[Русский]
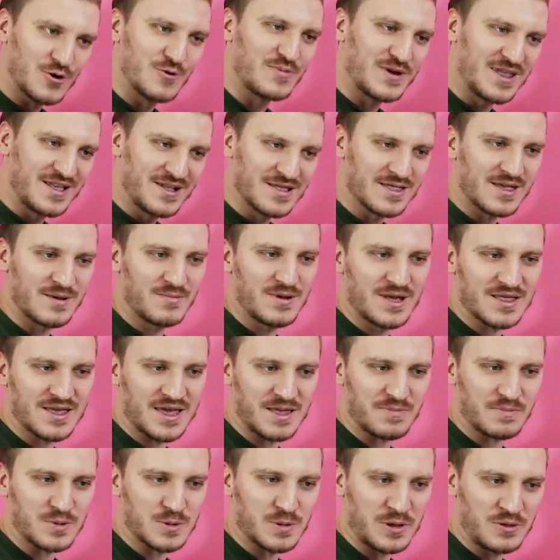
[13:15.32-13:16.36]
Он принял
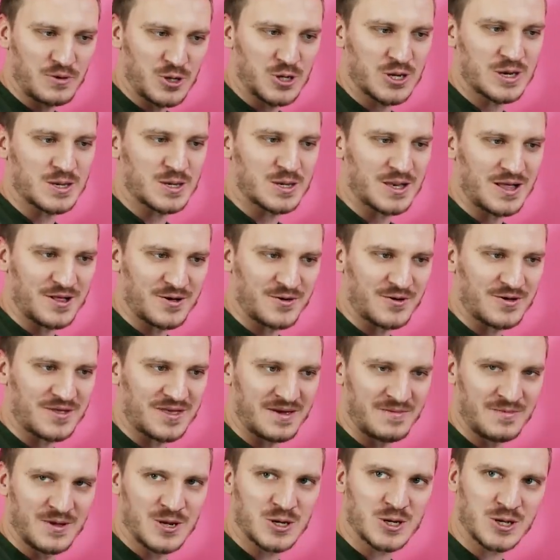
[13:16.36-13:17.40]
таблетки от позвоночника, стал
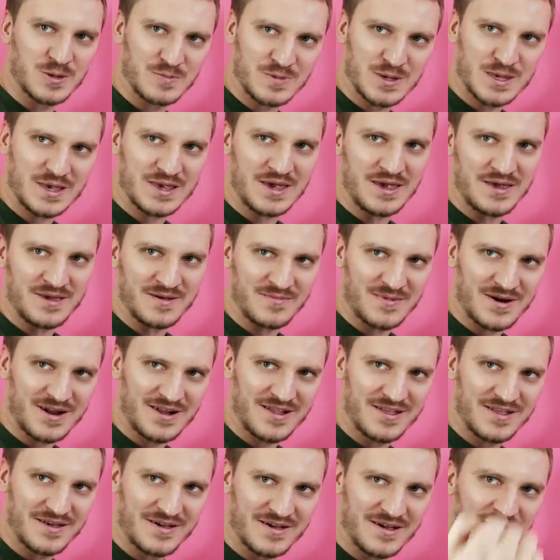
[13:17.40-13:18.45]
крутым и решил мстить,
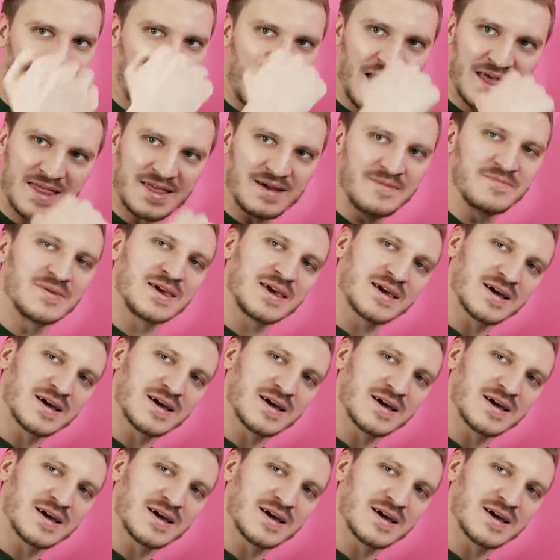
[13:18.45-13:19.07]
правильно? А там